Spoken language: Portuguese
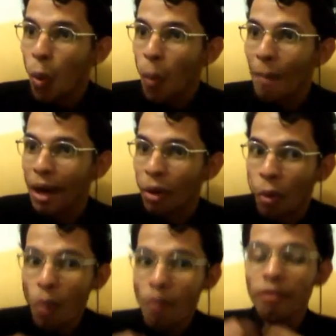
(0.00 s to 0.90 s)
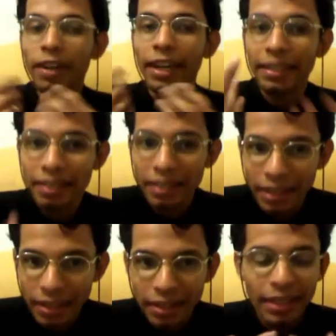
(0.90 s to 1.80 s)
uma
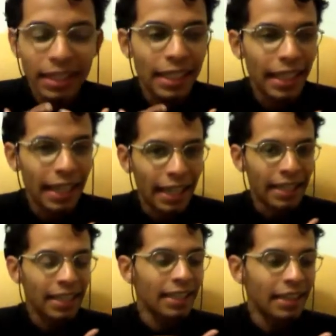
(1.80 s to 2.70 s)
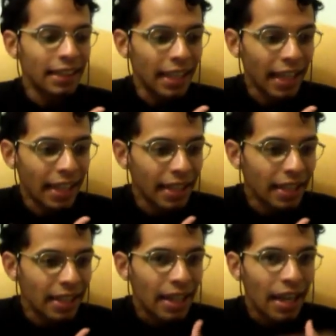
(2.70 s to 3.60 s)
conversa é, que
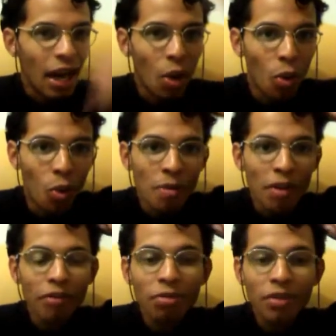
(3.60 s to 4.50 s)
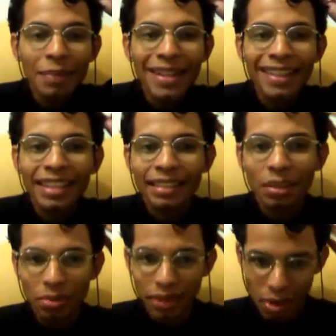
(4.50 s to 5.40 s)
tem alguma
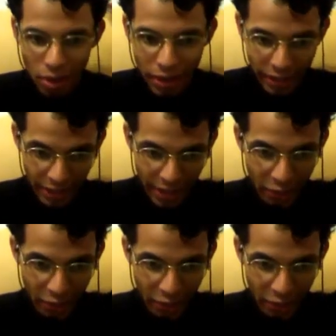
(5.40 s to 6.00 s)
fundamentação teórica.